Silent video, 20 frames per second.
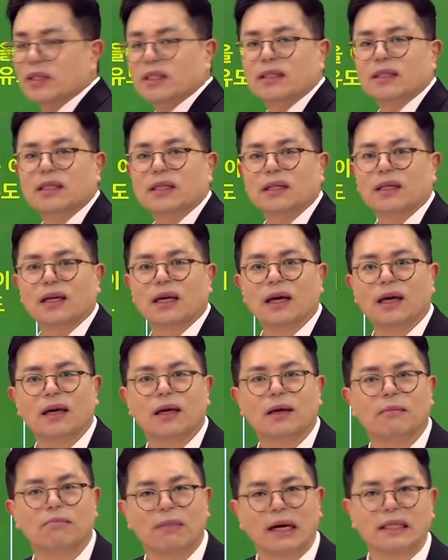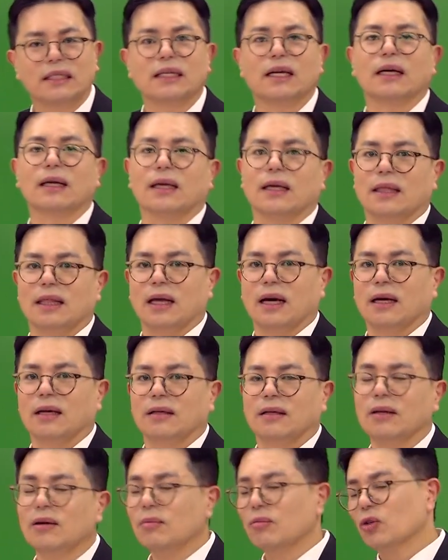쓰시는 게 맞지 않겠나.
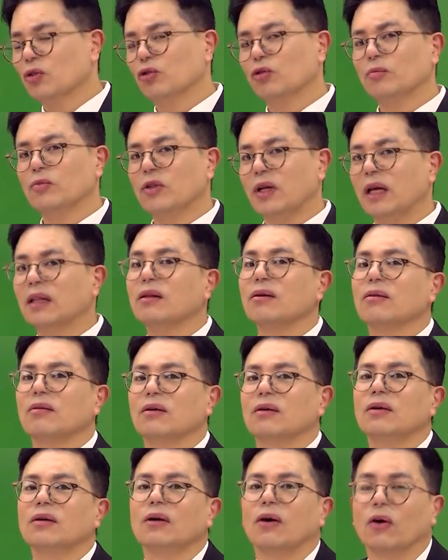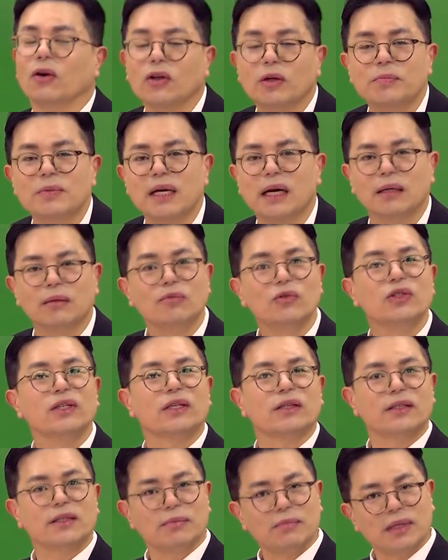이건 뭐 충분히 했던 거, 어렵지 않은
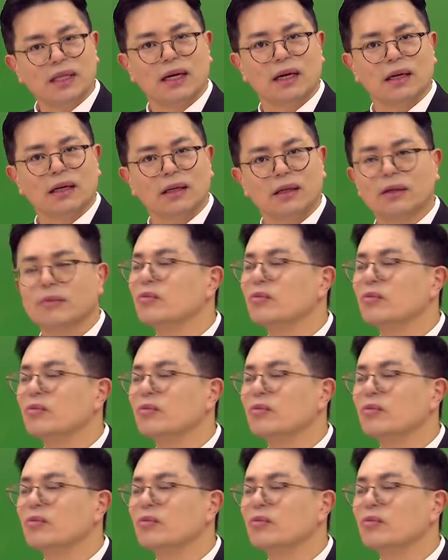문제였습니다. 이런